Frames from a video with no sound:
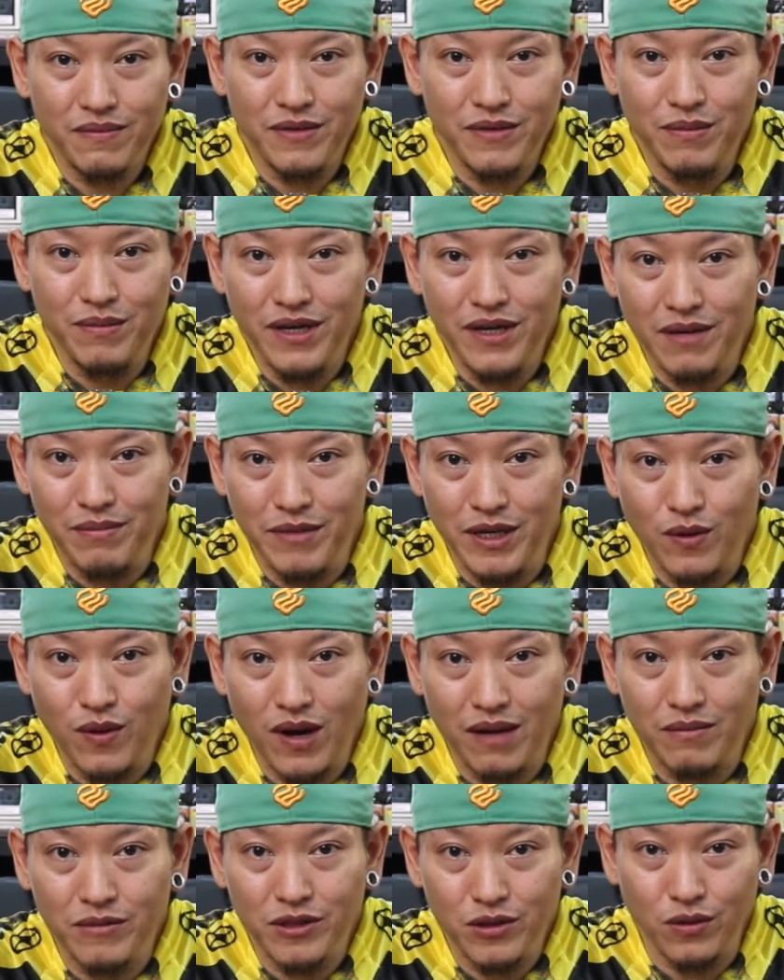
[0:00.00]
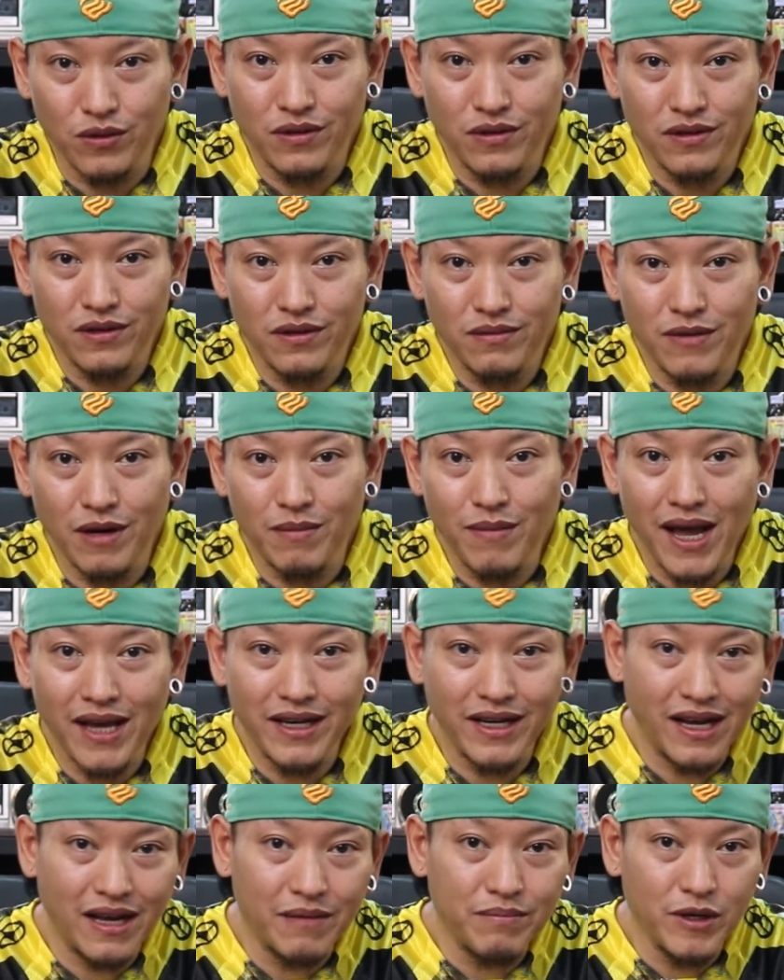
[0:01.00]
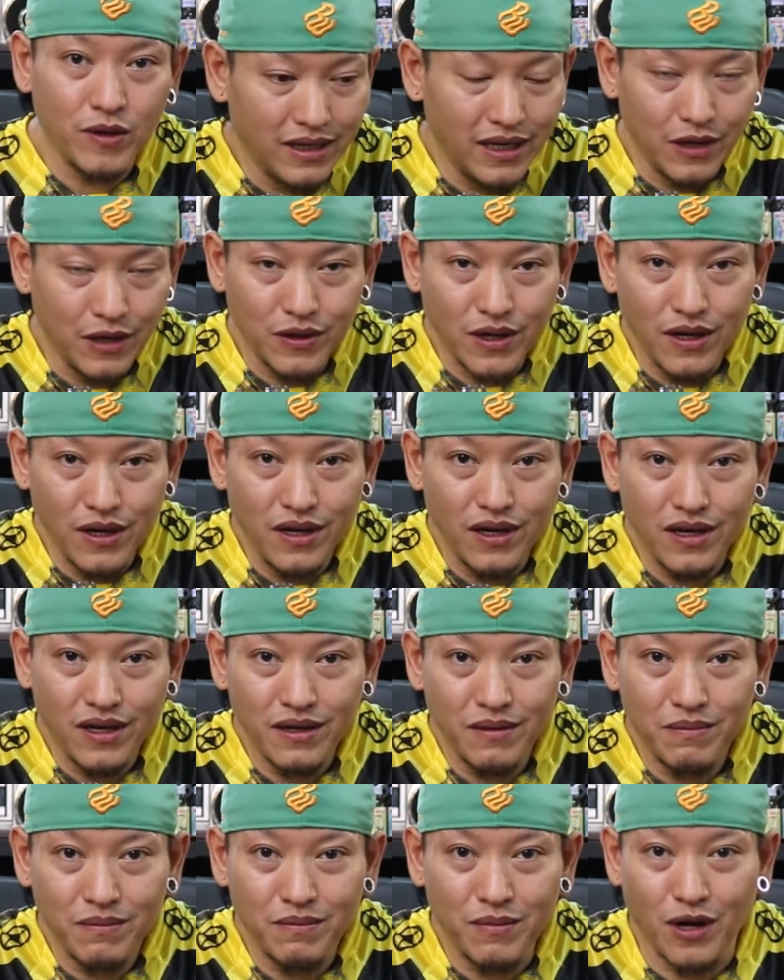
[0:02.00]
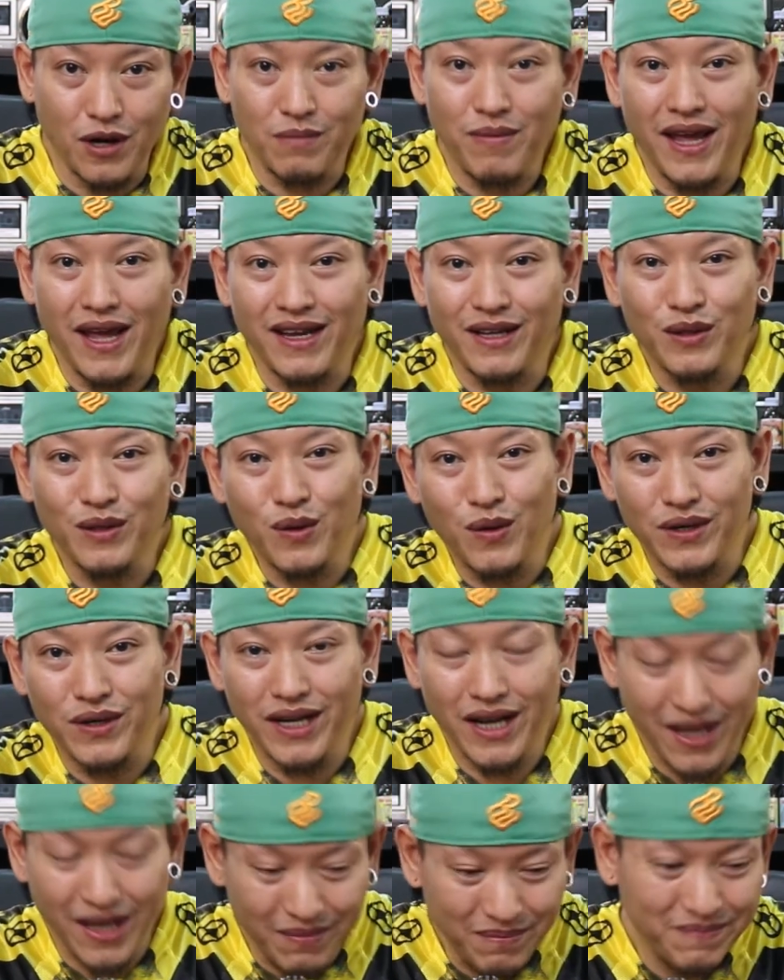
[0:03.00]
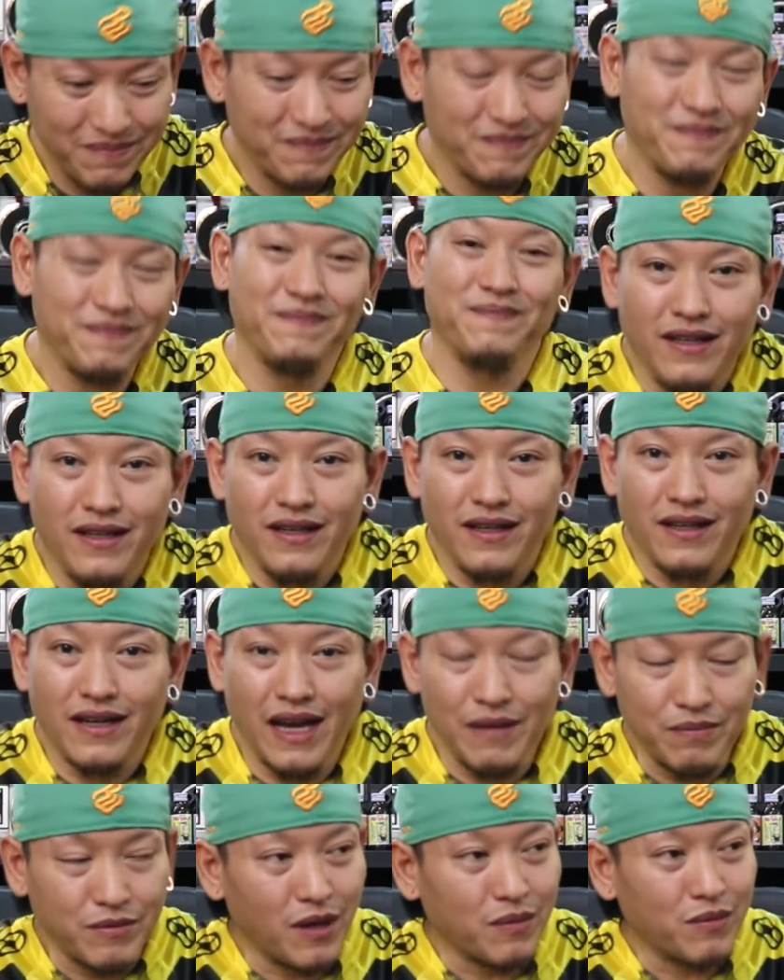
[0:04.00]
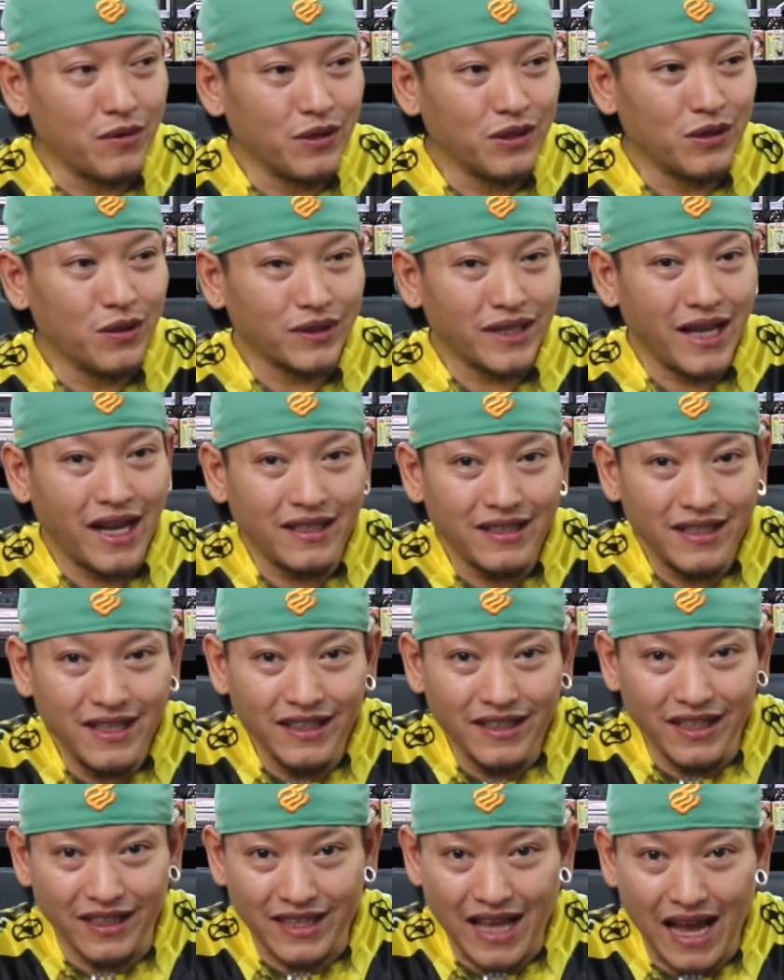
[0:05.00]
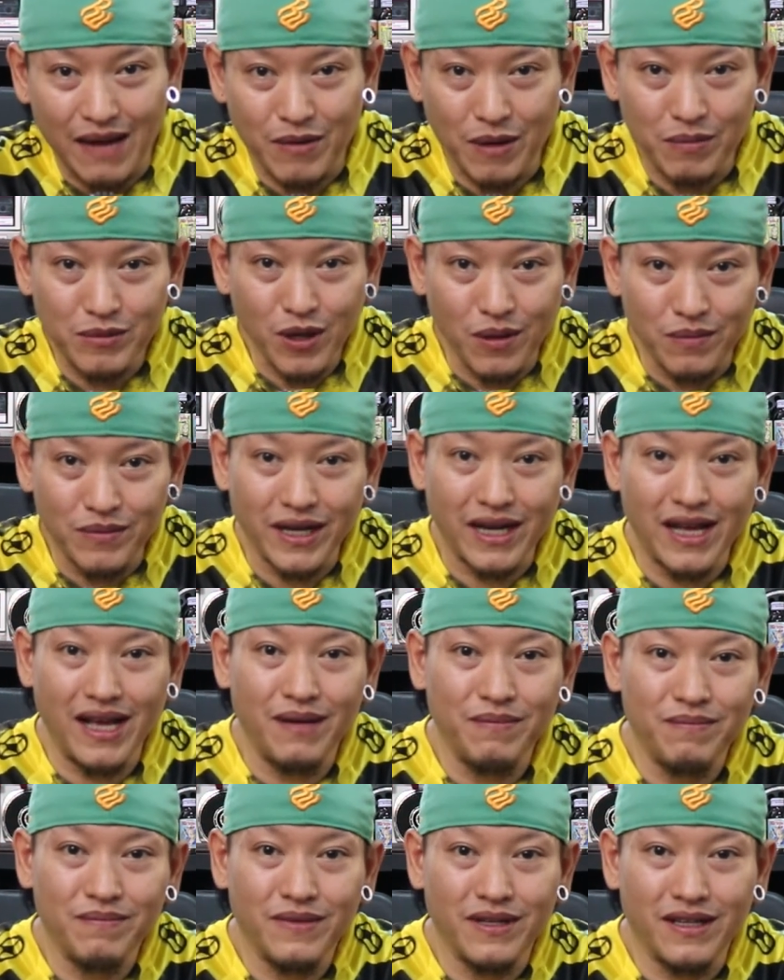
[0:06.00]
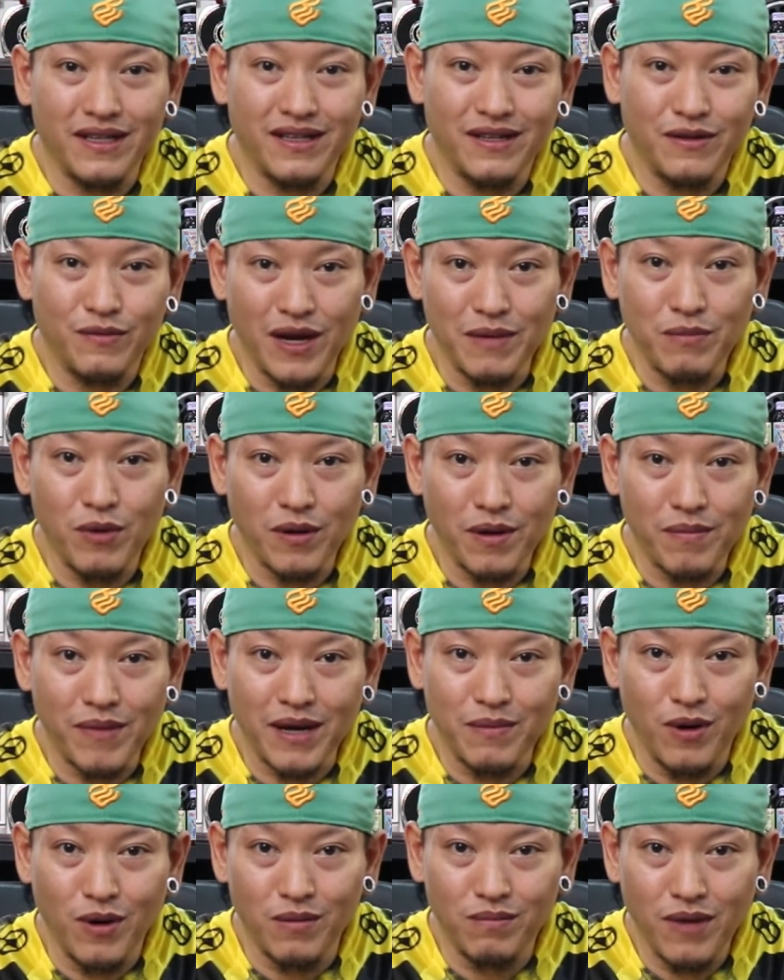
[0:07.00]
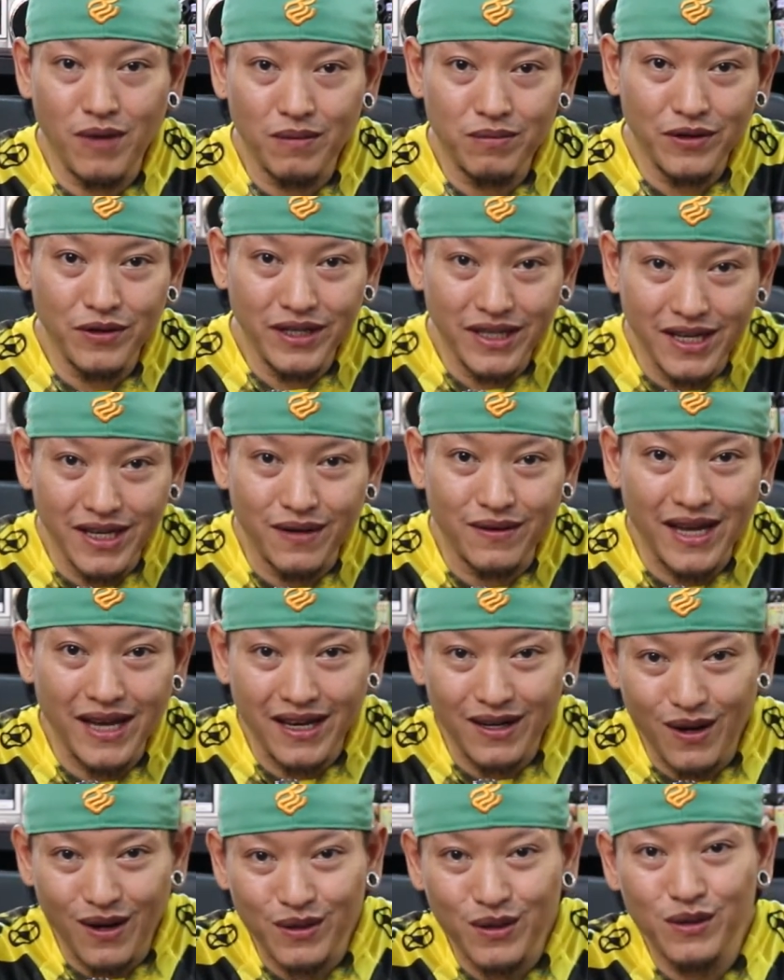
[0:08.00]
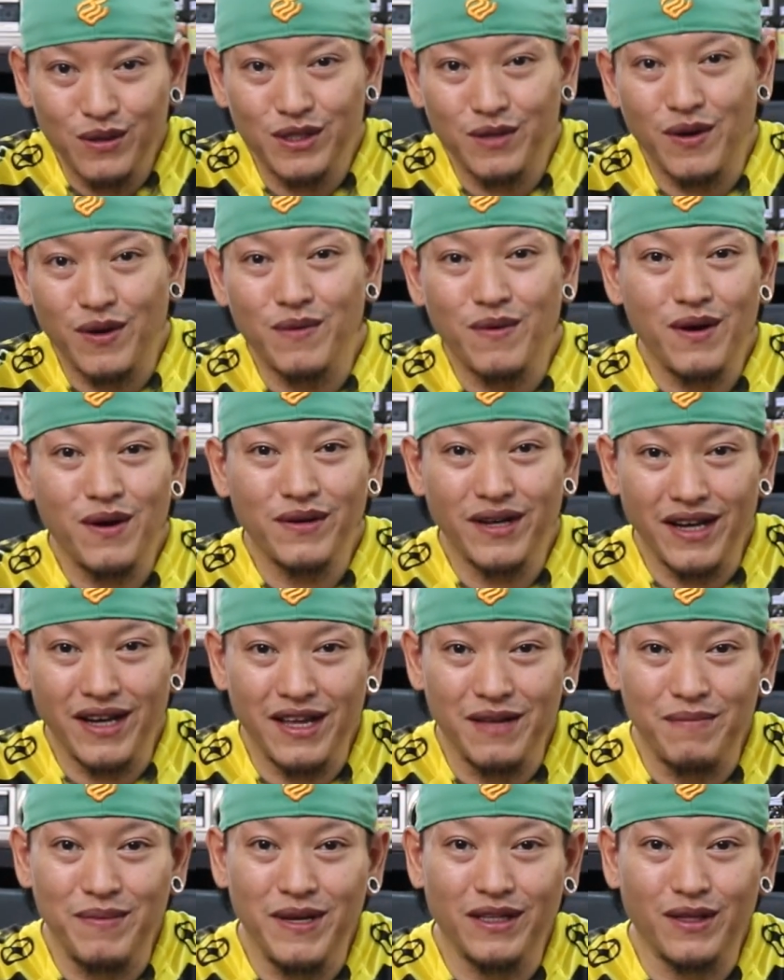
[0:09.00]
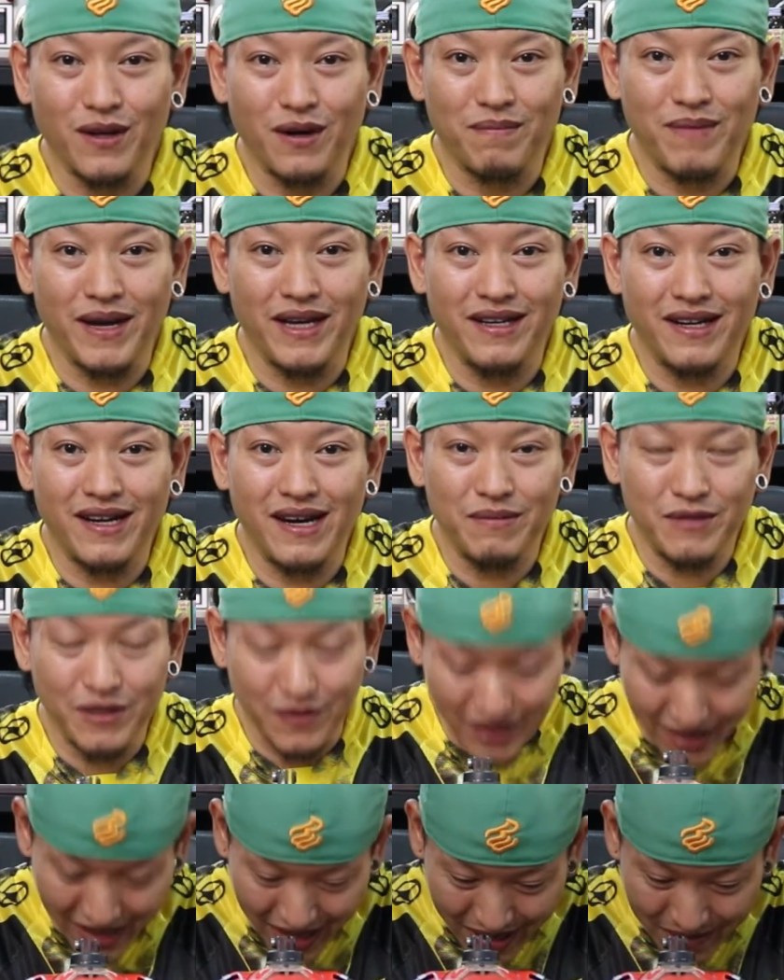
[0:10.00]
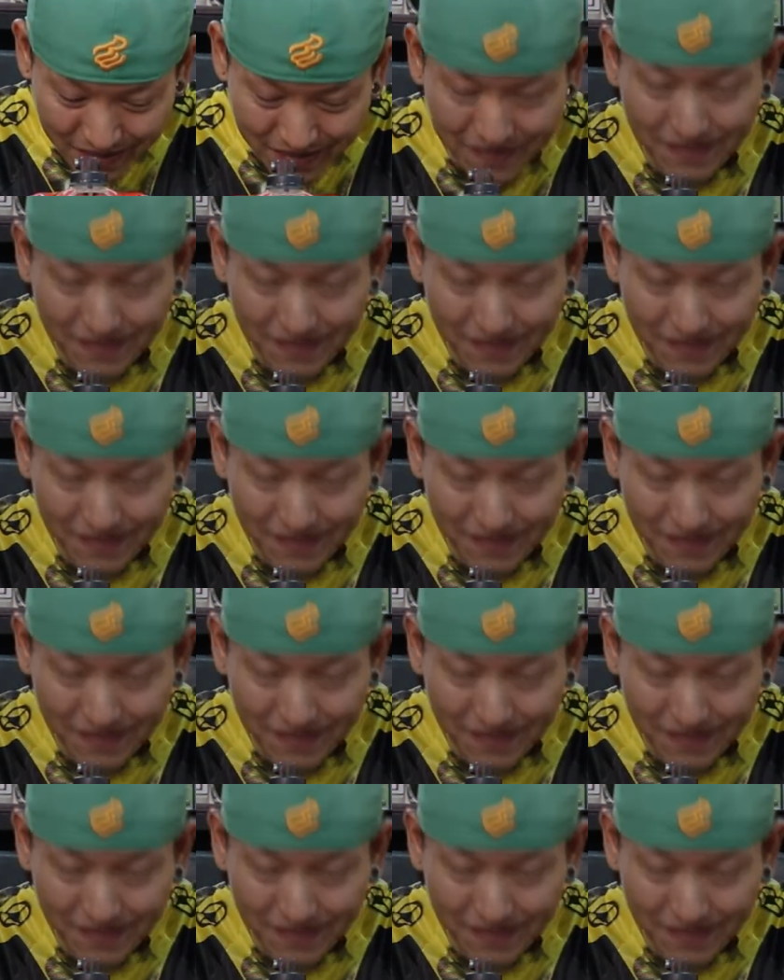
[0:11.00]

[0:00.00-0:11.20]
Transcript: เพื่อนๆมีความสุขมากๆนะครับดีแล้วก็ปลอดภัยกันทุกคนนะครับครับขอบคุณทุกท่านที่ติดตามรับชมนะครับไว้พบกันใหม่ผมบ๊อบลุยเดียว และลองดู s u บเว v a l ได้ใน EP ต่อไปนะครับ สวัสดีครับ